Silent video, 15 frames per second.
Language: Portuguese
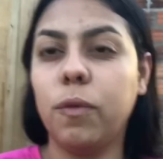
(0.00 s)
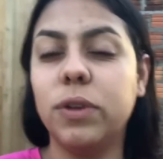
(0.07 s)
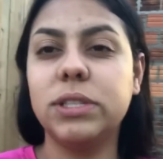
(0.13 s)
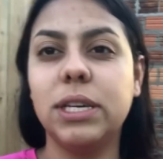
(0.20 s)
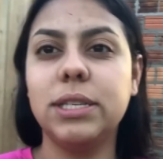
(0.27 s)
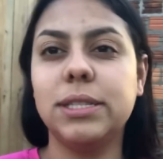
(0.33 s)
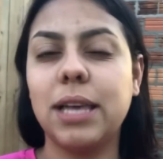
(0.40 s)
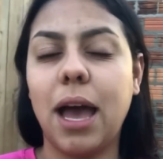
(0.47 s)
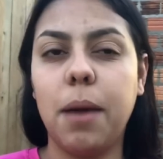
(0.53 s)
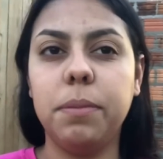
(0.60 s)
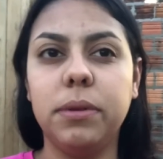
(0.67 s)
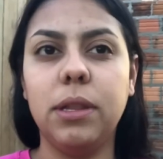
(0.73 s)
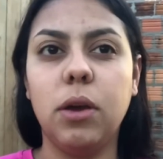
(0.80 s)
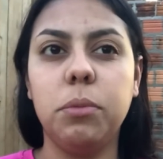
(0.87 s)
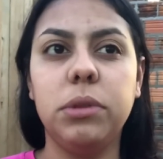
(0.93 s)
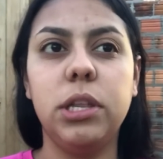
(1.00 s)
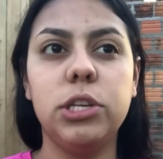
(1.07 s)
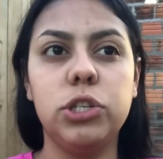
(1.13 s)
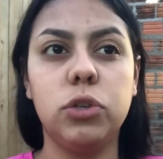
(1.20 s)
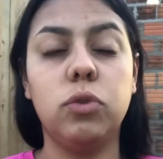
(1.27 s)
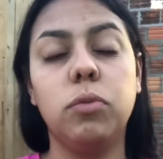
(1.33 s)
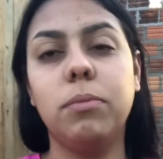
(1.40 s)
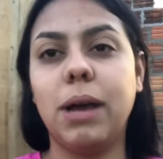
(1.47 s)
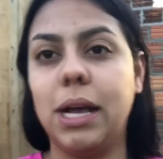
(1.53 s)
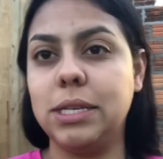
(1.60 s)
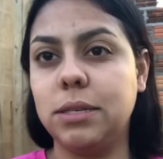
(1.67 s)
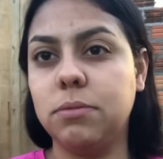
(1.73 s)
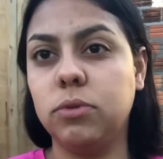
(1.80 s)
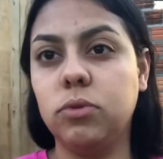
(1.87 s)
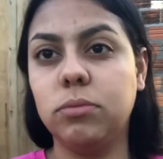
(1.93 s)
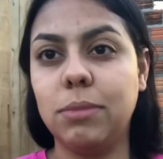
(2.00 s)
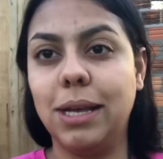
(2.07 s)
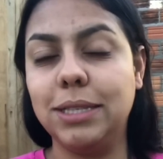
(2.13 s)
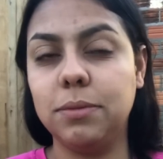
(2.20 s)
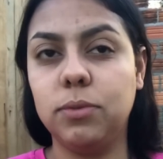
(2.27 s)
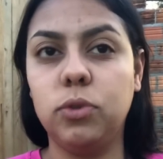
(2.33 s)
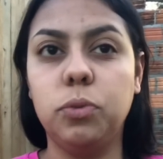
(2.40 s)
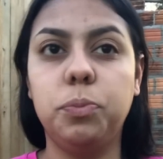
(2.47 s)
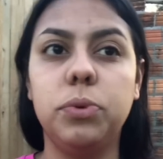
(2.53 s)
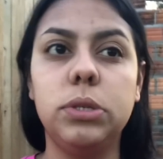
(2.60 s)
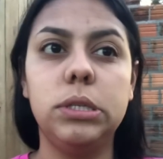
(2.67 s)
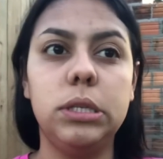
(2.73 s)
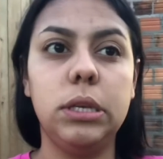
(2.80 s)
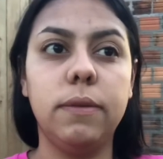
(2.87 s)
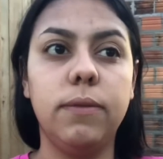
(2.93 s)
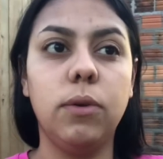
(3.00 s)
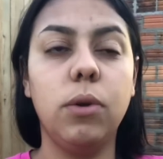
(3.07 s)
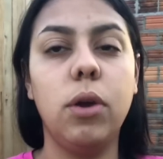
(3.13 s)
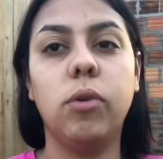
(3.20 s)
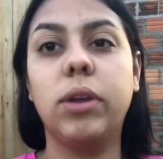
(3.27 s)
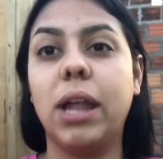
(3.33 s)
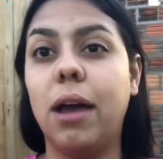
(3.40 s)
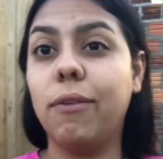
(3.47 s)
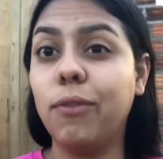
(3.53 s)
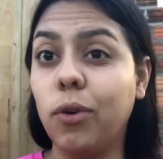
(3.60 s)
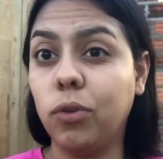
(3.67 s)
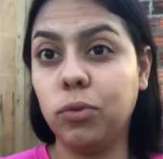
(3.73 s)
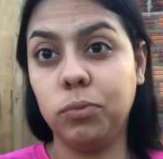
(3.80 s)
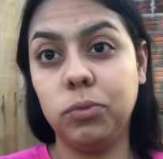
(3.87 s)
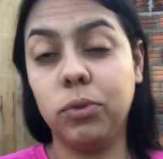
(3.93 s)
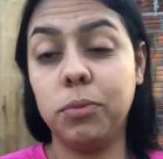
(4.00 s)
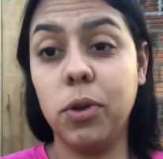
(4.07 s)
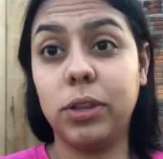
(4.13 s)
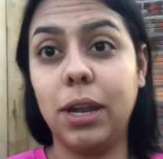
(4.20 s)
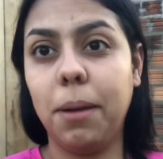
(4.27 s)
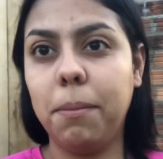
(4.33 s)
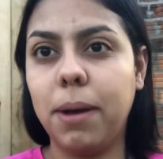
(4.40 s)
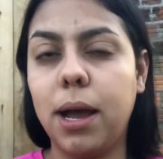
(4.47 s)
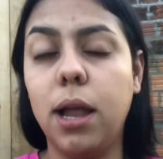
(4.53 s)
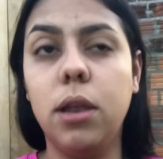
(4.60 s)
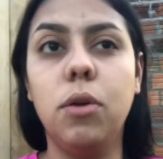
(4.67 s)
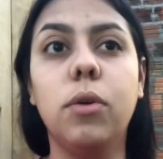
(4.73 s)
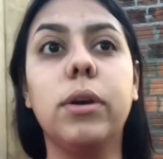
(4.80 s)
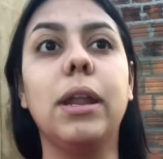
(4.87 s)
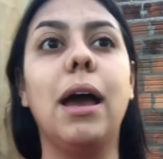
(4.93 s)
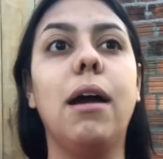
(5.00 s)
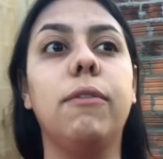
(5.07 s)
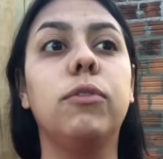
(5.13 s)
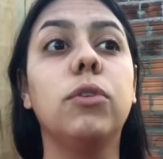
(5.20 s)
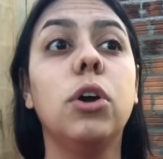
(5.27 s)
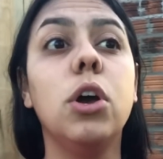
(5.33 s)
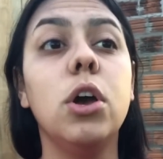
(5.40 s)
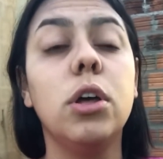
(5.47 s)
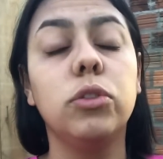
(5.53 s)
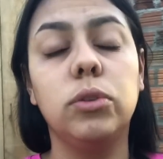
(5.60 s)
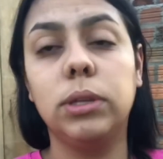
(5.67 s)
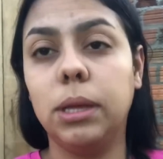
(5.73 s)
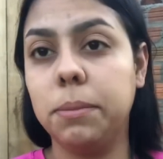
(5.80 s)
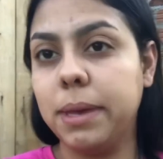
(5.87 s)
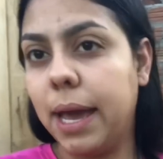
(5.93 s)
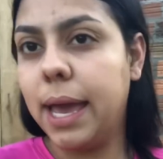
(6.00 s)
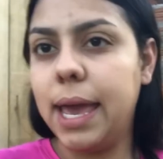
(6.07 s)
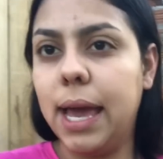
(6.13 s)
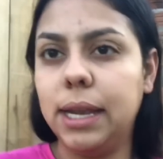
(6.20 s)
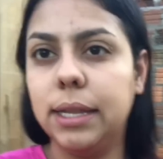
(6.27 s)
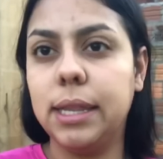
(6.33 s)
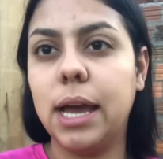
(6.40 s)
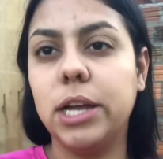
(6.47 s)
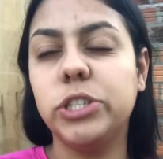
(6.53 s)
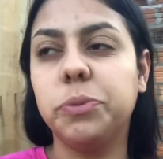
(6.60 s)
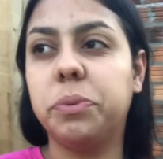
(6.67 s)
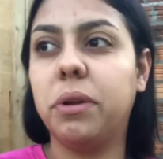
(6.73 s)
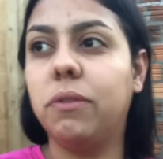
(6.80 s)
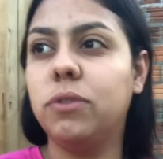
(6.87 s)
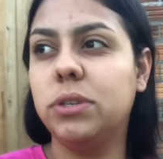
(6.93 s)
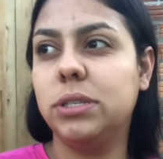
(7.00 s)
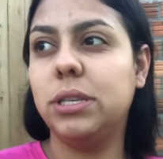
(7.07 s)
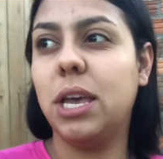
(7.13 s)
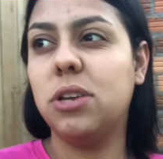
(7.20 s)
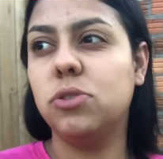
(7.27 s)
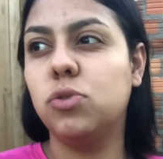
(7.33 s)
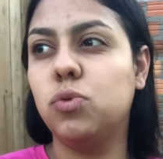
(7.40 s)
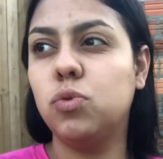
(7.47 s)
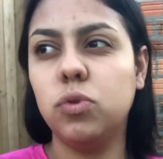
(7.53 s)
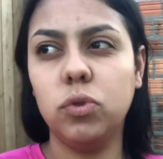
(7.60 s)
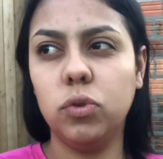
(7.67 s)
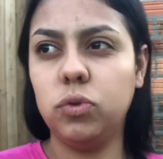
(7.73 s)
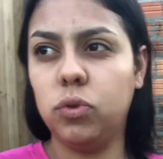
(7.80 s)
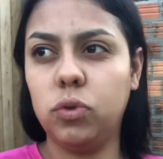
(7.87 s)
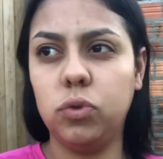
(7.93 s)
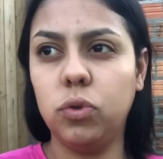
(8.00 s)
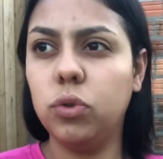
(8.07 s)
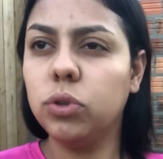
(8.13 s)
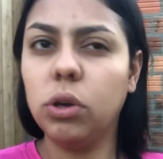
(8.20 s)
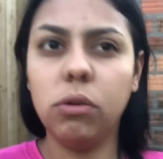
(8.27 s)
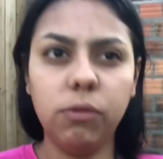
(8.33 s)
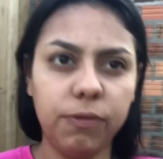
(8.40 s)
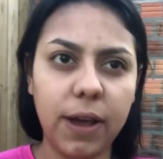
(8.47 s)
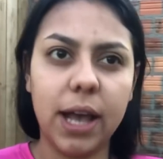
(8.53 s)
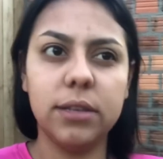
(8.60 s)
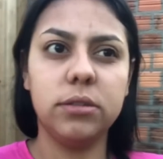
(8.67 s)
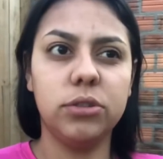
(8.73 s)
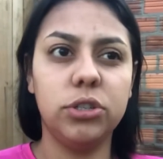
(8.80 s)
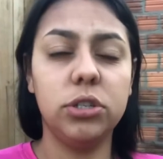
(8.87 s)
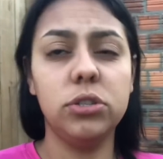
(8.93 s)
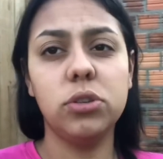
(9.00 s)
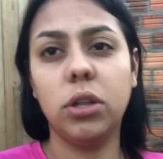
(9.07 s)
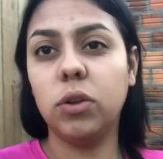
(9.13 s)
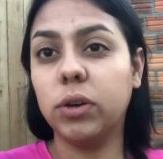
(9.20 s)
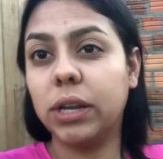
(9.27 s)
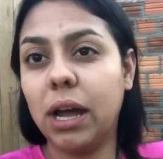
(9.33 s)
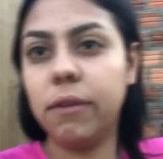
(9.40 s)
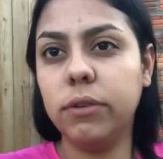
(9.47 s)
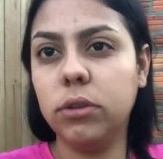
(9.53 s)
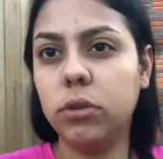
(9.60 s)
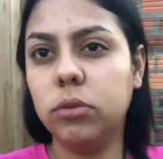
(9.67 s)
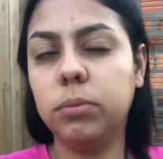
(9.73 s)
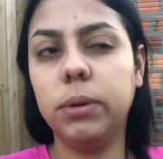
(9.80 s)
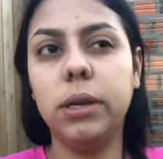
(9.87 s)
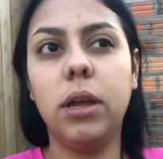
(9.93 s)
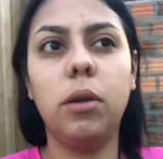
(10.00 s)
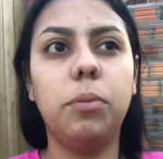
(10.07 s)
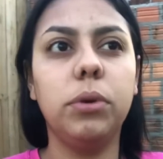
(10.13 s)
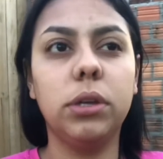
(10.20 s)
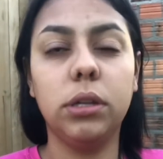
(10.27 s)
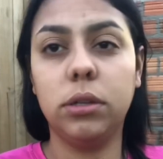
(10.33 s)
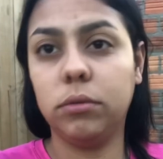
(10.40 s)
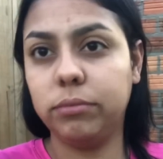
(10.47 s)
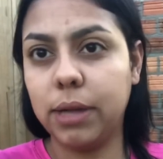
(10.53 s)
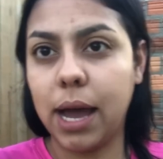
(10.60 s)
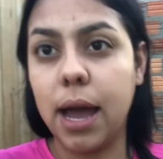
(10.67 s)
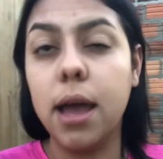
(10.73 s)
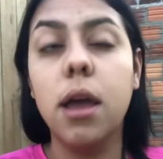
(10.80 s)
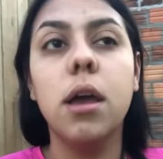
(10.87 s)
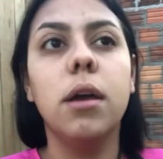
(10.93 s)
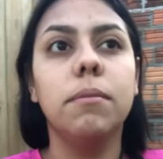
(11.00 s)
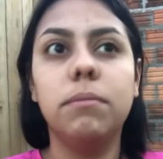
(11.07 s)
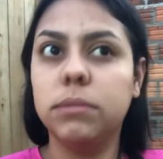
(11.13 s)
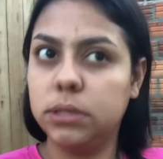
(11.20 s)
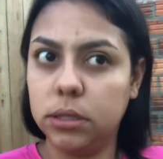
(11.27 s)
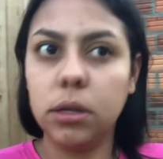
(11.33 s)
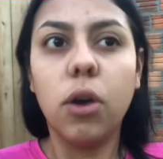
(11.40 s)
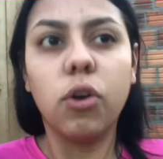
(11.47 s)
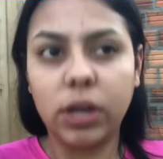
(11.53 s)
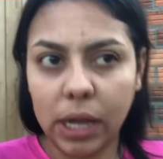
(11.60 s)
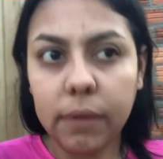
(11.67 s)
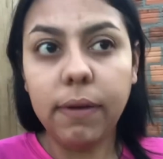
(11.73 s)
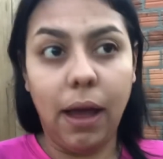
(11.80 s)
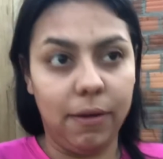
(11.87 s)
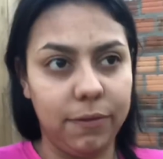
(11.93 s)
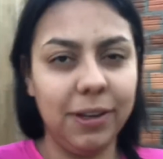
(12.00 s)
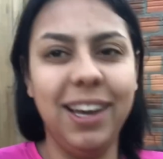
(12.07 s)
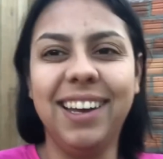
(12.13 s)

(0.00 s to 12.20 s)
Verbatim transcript: vocês sabem, né, eu me dedico o máximo do máximo do possível. Eu gravo eu, no meu trabalho, eu gravo toda a minha realidade para vocês, tudo, tudo, tudo que eu faço, gente. Só não gravo indo no banheiro porque não dá. Senão eu gravava.